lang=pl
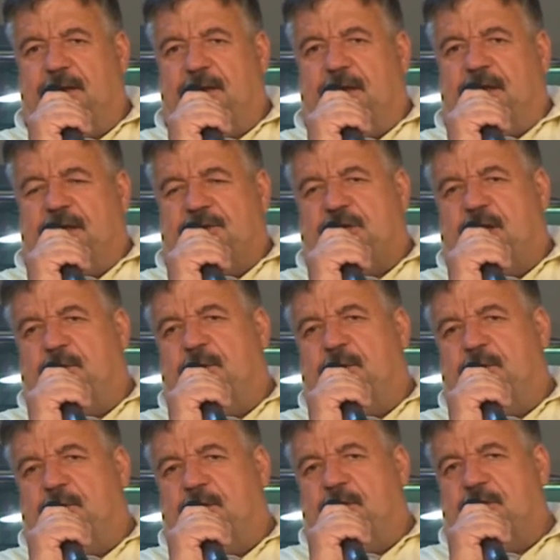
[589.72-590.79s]
chciałbym,
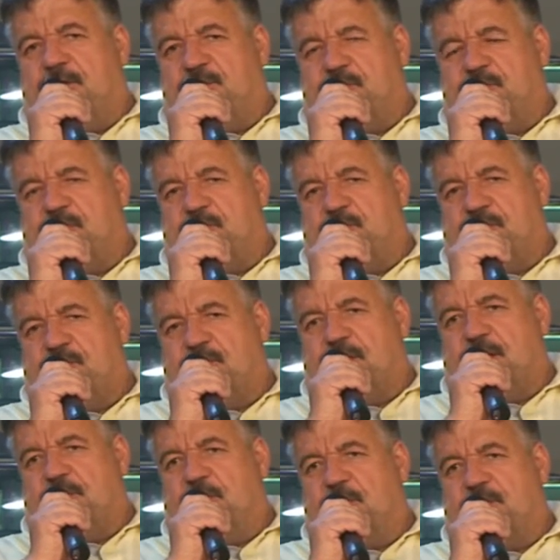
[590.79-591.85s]
e, słysząc Mazurka
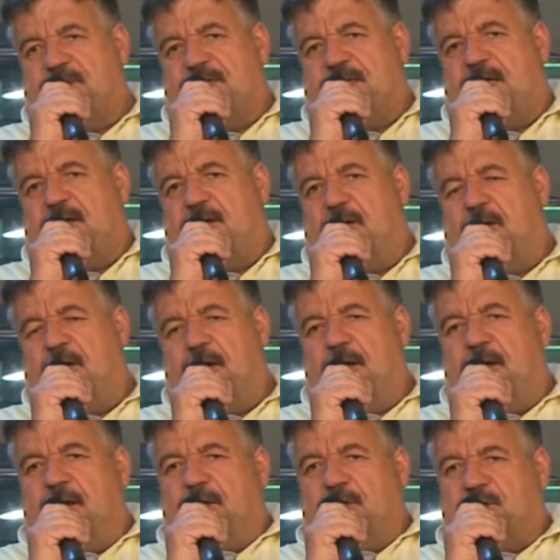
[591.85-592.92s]
Dąbrowskiego,
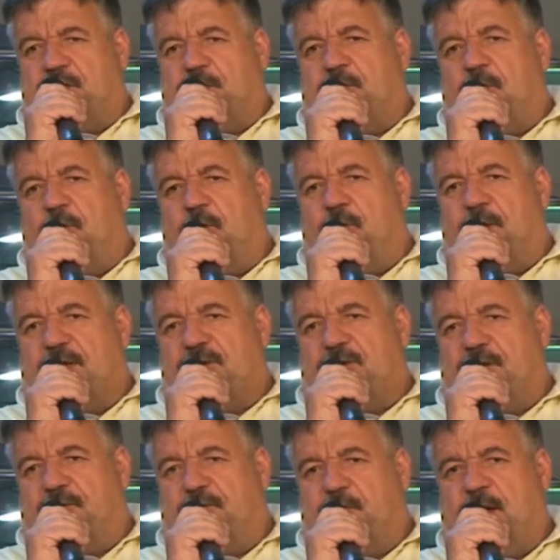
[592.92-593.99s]
szybko ubrać się w
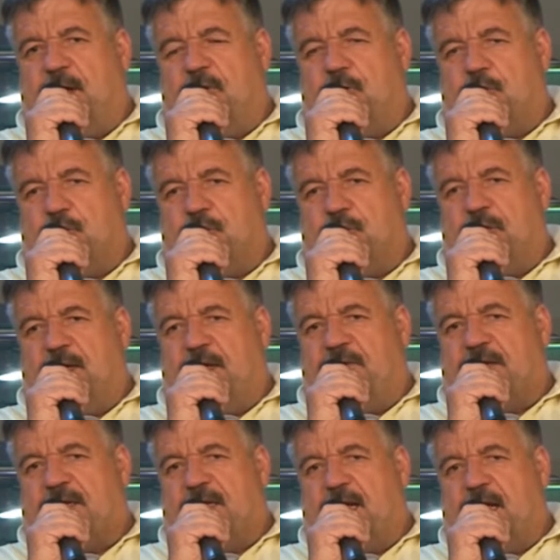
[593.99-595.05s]
białą koszulę, nawet
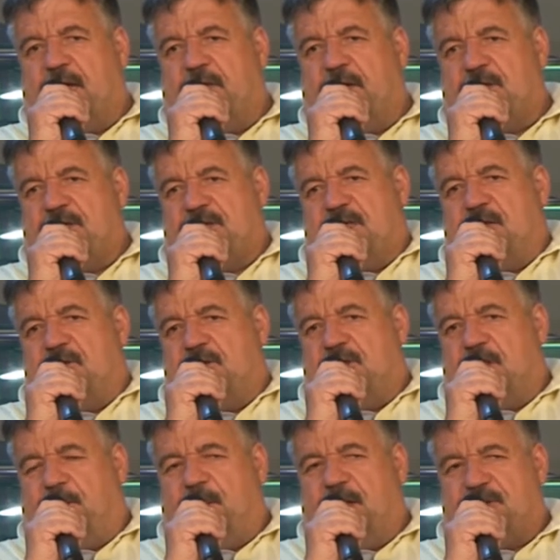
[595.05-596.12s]
krawat i stanąć na
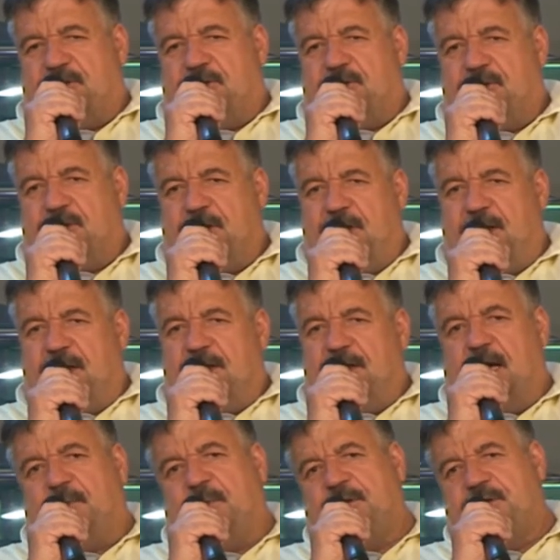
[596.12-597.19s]
baczność, jak
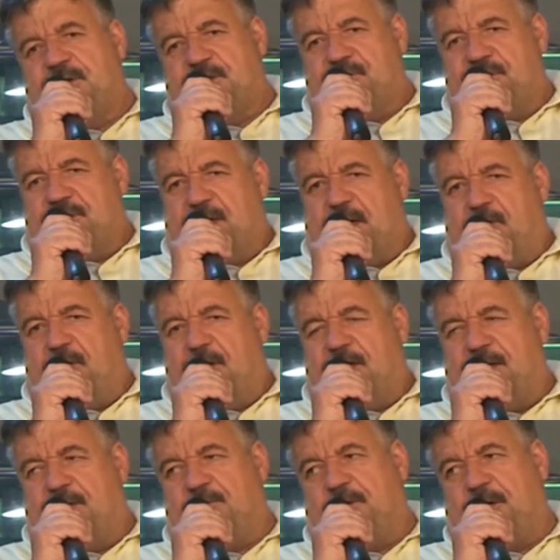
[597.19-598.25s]
będę słyszał hymn
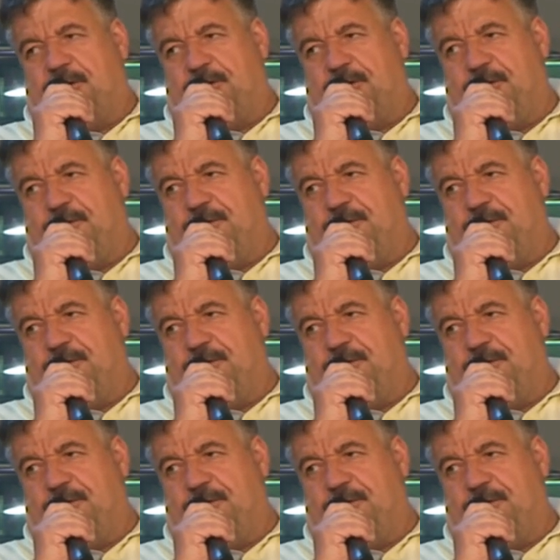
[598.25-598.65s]
narodowy.